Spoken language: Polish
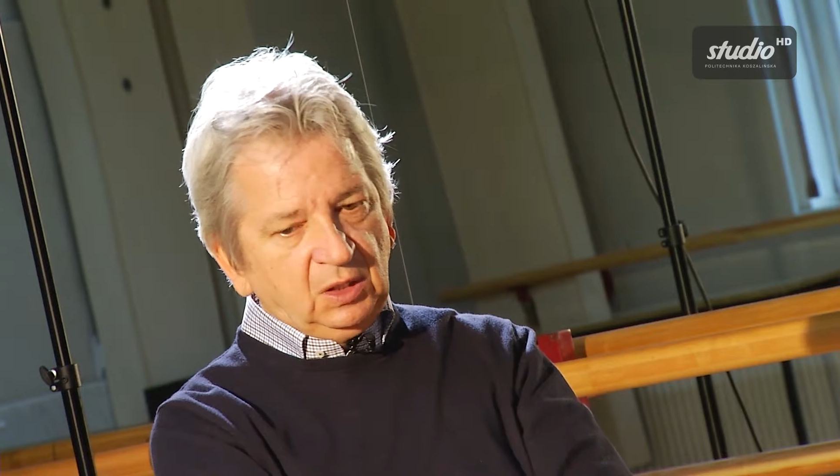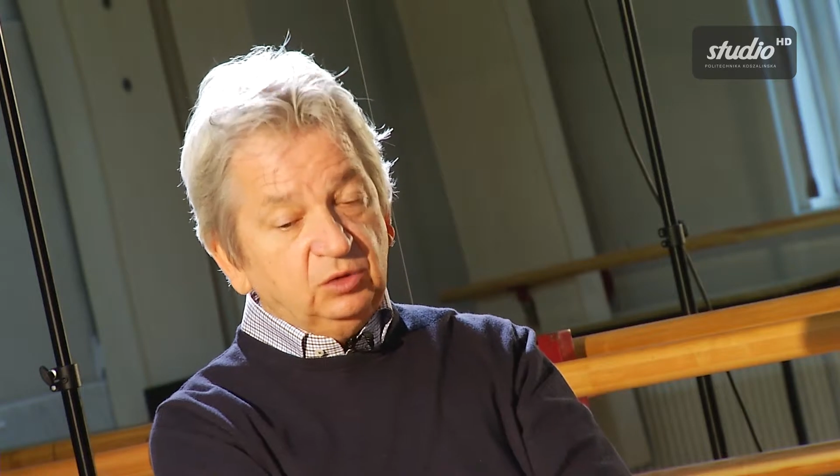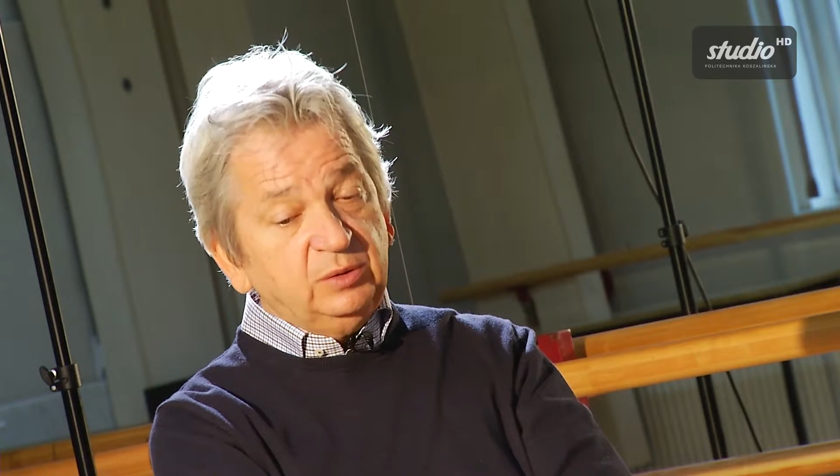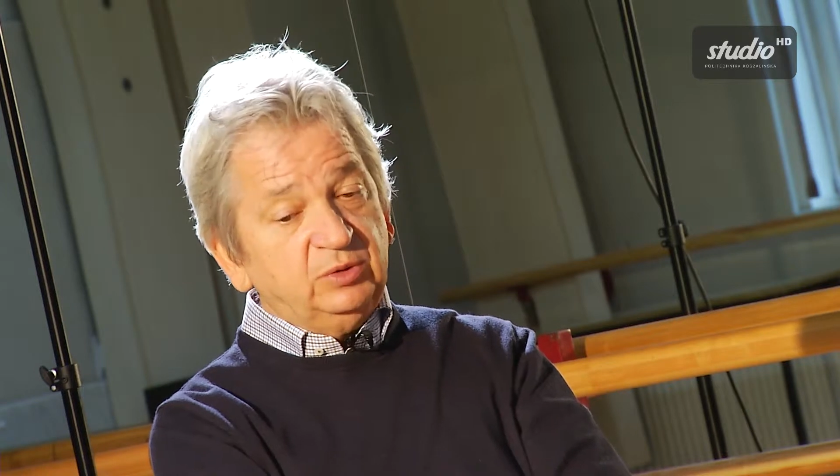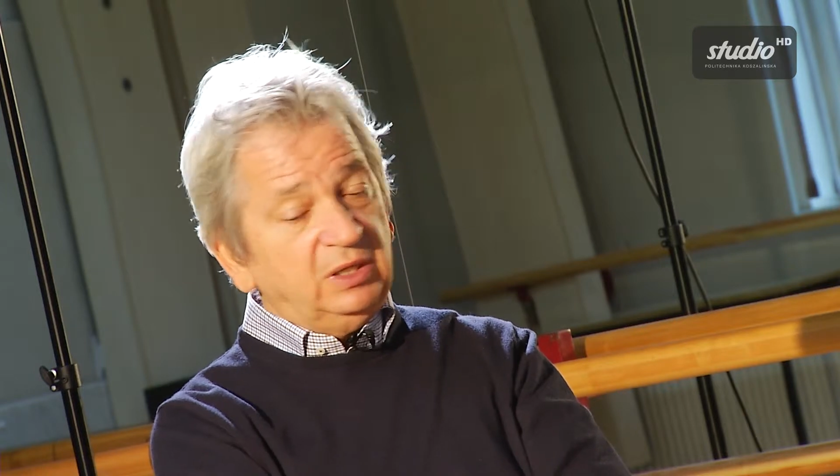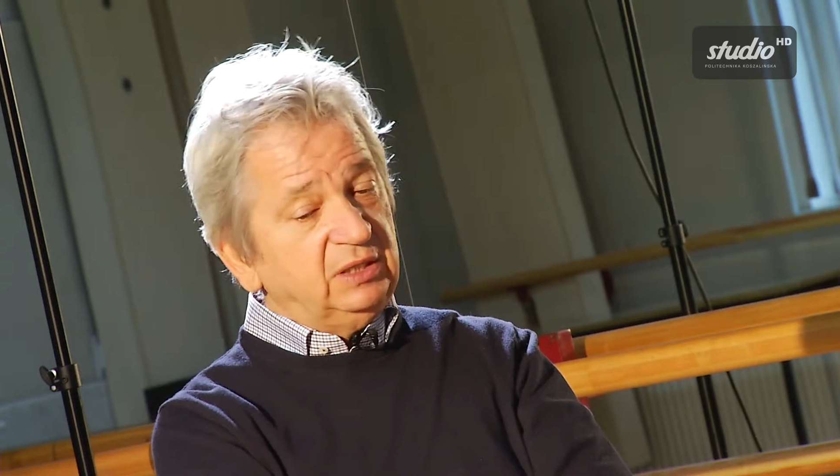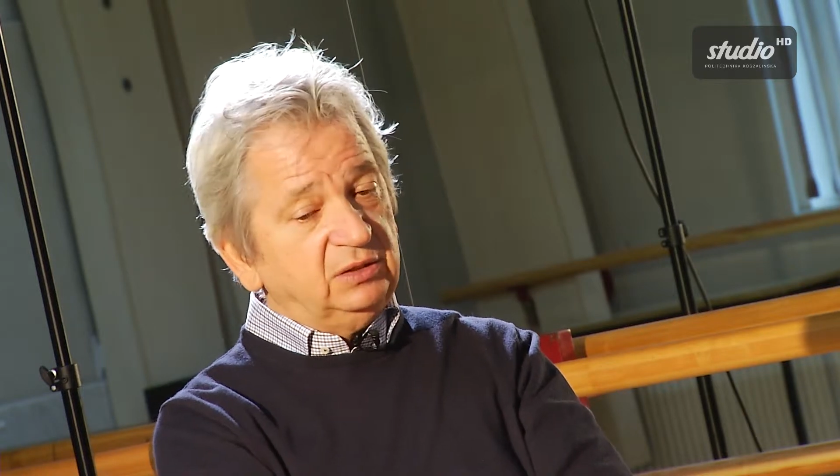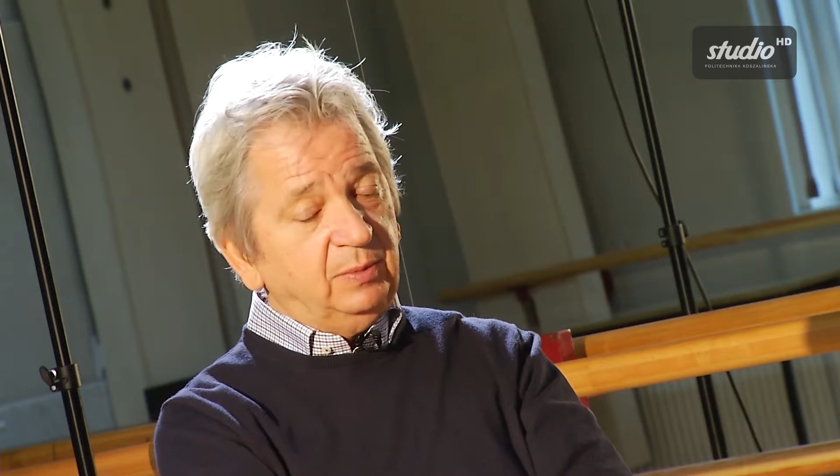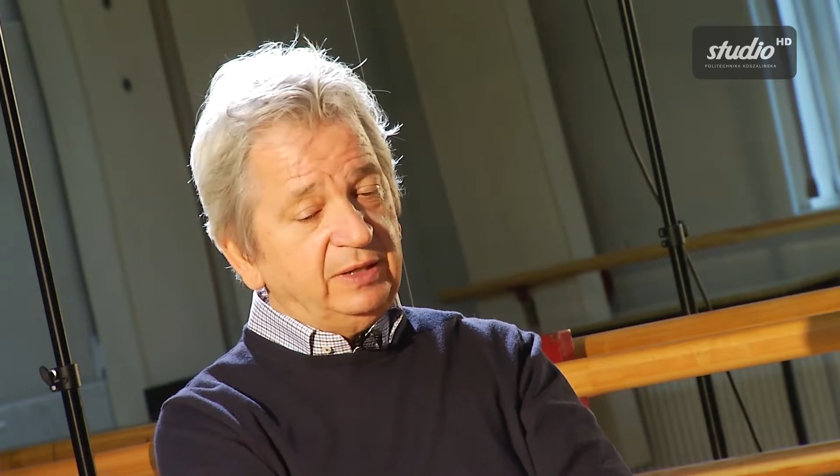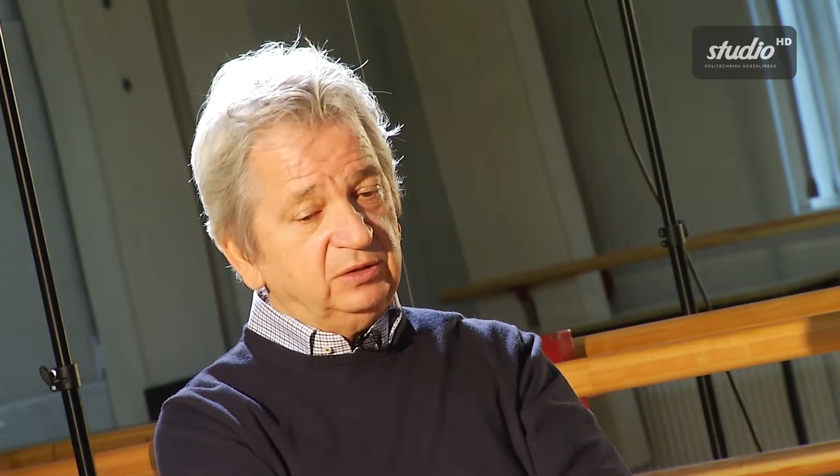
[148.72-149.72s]
No debiutanta
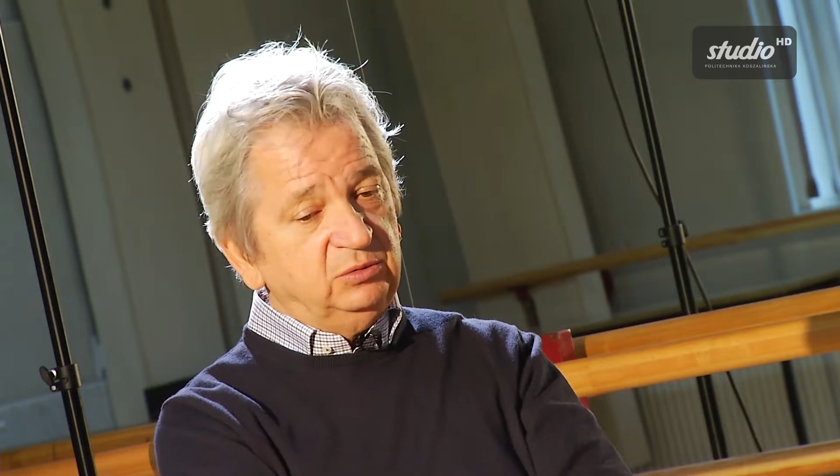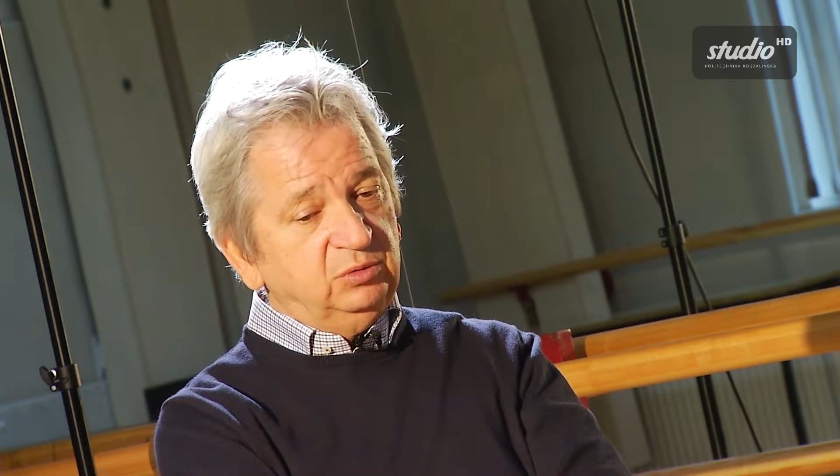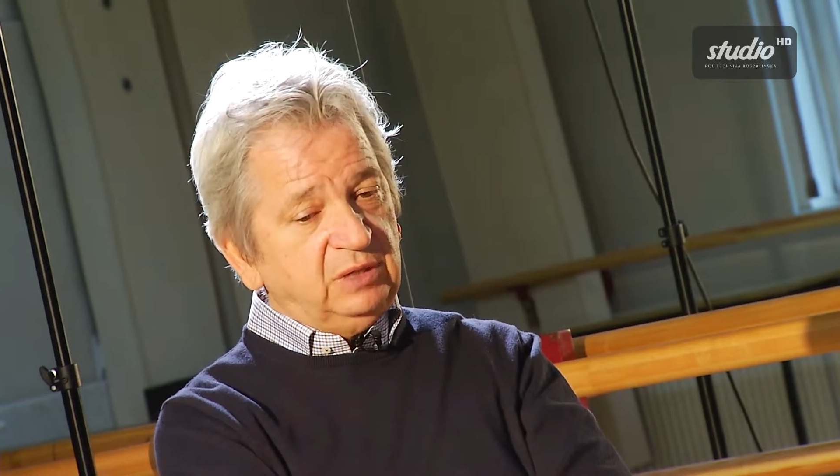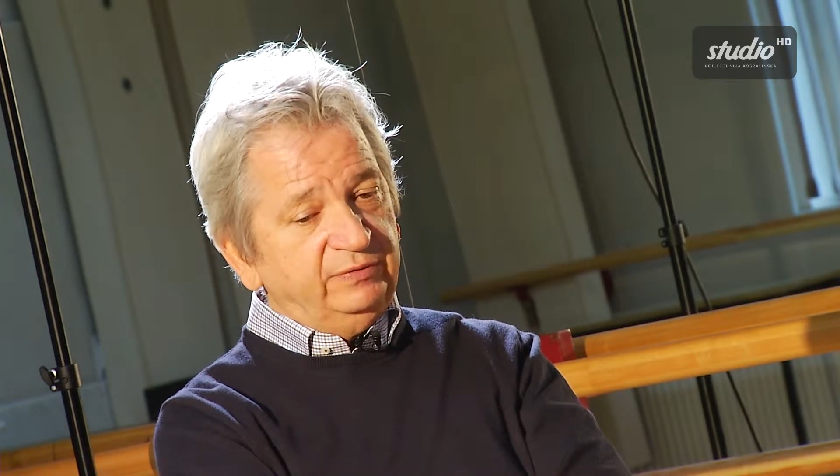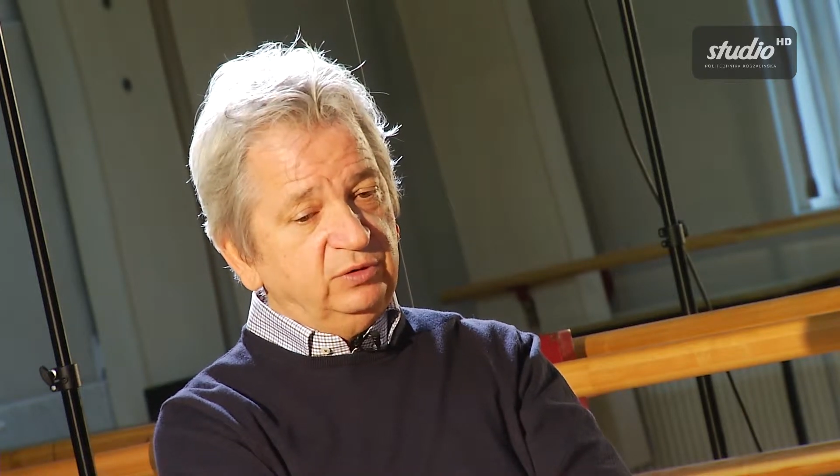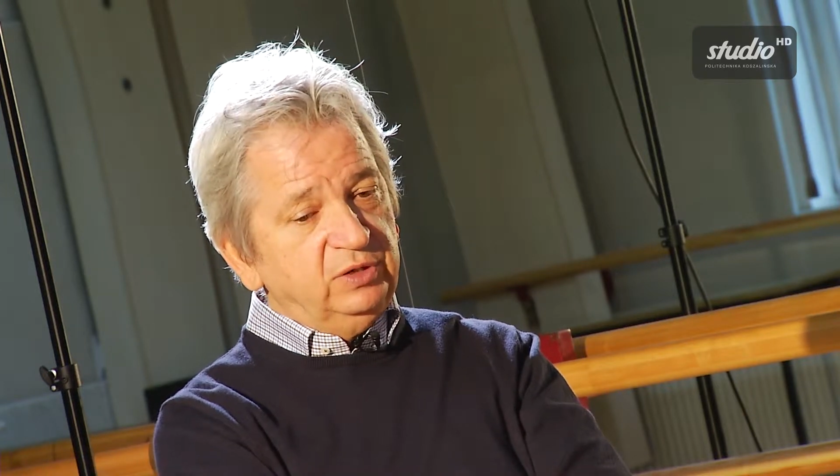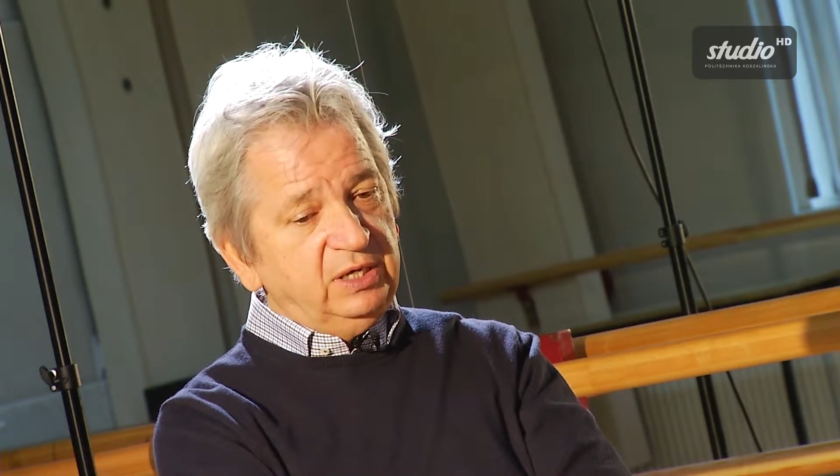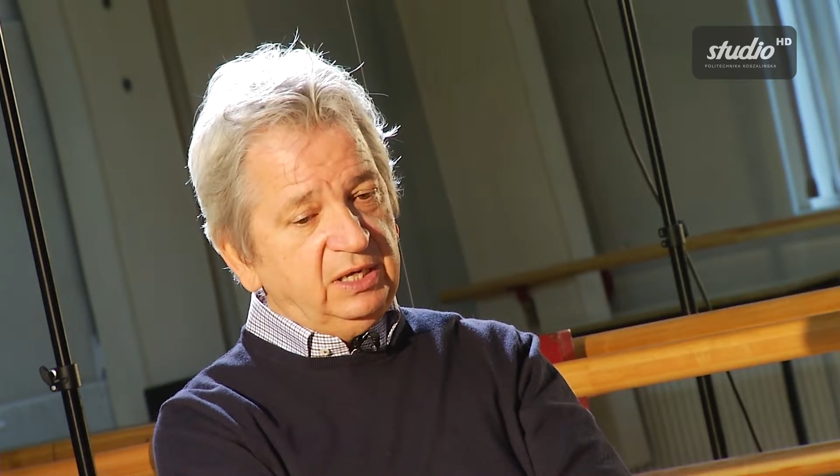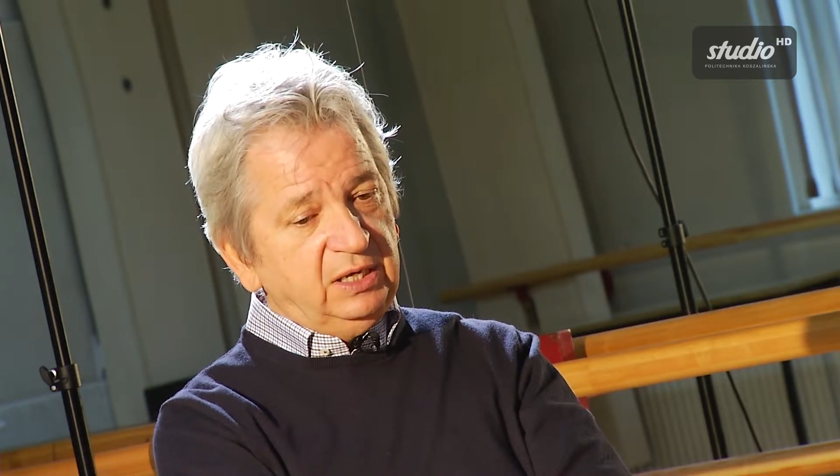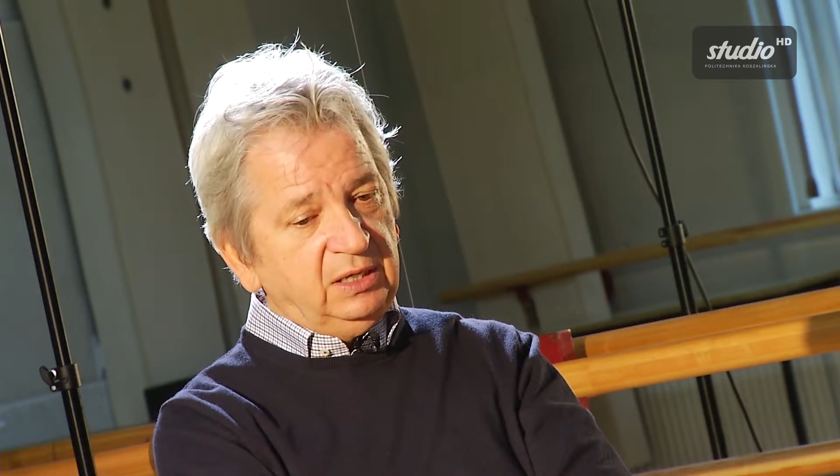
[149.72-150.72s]
to bardzo dawno
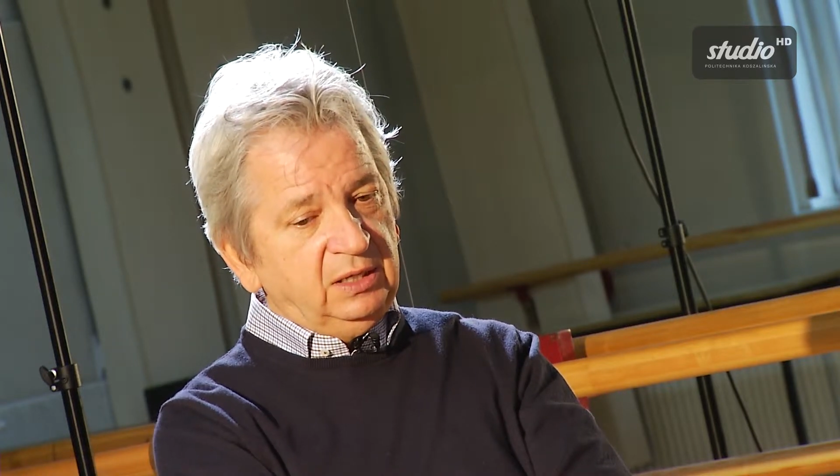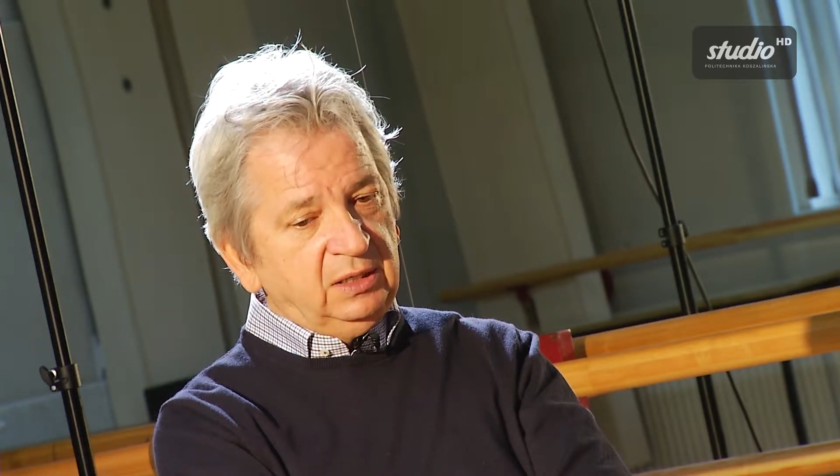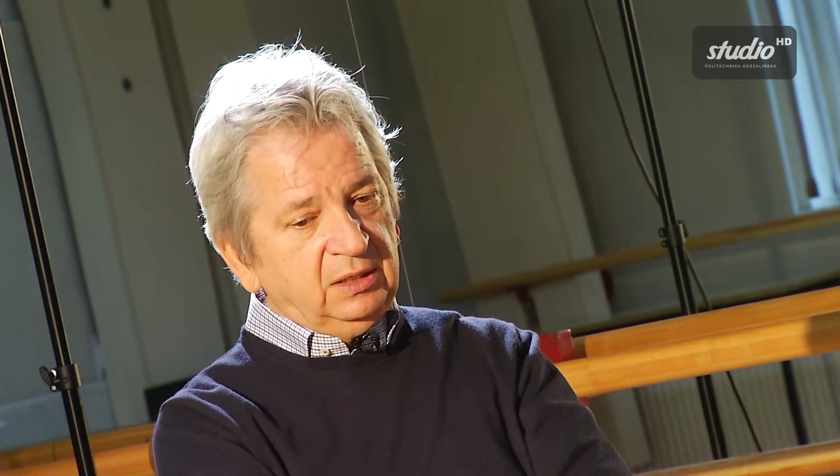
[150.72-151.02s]
nie,